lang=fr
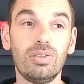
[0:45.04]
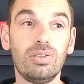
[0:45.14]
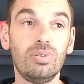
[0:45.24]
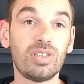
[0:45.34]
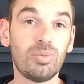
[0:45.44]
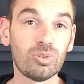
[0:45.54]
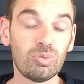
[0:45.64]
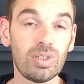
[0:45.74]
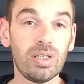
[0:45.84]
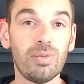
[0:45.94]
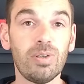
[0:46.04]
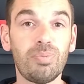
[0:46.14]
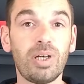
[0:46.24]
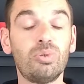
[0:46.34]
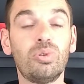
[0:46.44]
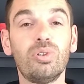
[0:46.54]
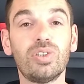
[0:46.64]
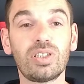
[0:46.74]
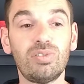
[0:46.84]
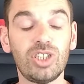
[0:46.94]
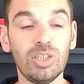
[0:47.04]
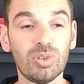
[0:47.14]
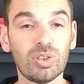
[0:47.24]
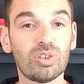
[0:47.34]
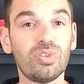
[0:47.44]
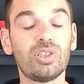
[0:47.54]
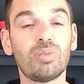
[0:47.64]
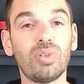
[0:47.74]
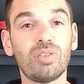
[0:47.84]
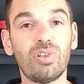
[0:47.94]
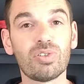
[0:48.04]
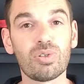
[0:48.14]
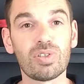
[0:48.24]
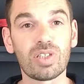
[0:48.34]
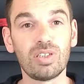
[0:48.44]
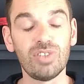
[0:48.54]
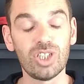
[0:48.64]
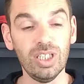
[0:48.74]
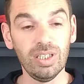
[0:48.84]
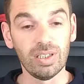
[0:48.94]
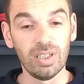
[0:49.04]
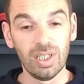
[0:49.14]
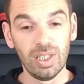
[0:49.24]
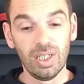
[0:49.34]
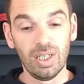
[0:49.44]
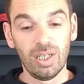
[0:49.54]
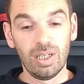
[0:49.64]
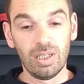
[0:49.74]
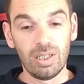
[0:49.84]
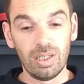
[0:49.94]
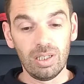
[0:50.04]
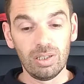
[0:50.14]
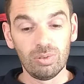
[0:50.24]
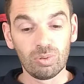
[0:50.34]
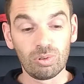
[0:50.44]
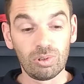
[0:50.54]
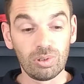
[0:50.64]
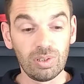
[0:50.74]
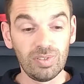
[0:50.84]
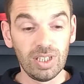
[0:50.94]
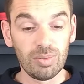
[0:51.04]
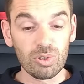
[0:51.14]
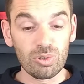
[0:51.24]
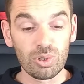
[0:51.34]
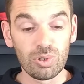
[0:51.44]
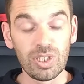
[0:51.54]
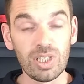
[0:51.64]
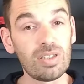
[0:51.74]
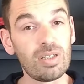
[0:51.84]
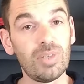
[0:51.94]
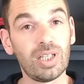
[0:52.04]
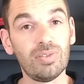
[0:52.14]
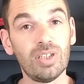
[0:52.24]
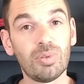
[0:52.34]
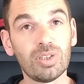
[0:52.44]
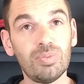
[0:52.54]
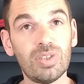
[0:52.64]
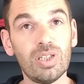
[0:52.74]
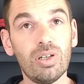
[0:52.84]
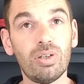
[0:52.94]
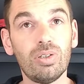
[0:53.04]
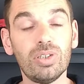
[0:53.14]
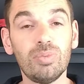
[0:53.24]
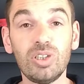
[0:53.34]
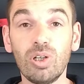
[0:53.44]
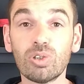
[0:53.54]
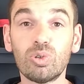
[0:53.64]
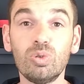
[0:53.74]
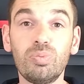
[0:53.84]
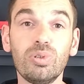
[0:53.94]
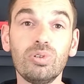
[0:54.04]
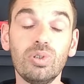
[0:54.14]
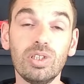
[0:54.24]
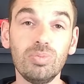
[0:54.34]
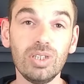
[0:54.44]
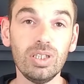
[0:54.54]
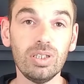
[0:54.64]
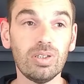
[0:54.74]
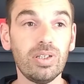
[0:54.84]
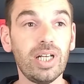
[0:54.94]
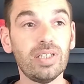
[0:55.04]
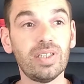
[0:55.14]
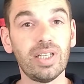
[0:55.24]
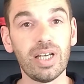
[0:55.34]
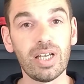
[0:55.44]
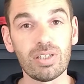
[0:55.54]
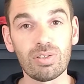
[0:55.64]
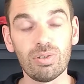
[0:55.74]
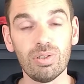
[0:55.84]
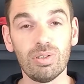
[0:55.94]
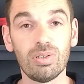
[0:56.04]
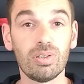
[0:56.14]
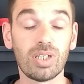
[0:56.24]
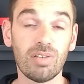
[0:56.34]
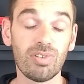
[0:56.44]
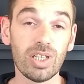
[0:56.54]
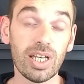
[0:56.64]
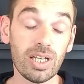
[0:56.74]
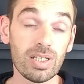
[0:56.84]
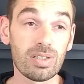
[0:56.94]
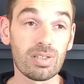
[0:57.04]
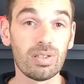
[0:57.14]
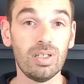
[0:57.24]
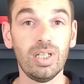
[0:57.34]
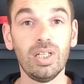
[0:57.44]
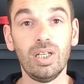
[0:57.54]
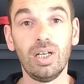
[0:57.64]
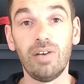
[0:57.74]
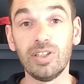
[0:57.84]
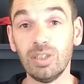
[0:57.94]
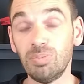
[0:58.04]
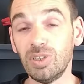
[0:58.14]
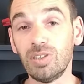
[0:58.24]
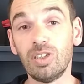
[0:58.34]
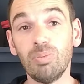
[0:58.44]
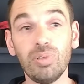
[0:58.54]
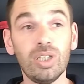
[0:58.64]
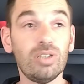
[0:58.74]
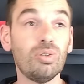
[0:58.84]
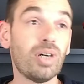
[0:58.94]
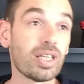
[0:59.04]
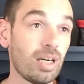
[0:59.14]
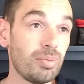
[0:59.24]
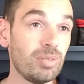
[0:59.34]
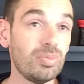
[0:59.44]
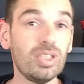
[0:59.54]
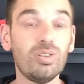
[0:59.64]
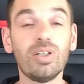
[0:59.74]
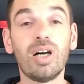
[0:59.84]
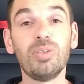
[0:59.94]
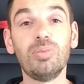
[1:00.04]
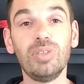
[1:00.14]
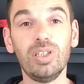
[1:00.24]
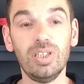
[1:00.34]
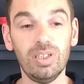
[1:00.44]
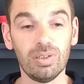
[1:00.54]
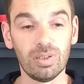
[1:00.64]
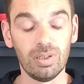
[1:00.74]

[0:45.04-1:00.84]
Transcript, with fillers: notamment tous les, parcours street fishing puisque je fais le championnat de France street fishing. donc évidemment, ce que j'utilise, c'est bien évidemment des petits leurres, des petits leurres souples 2,5, LTS, KVS, avec des petites TP de 1,5 g, 2,5 g.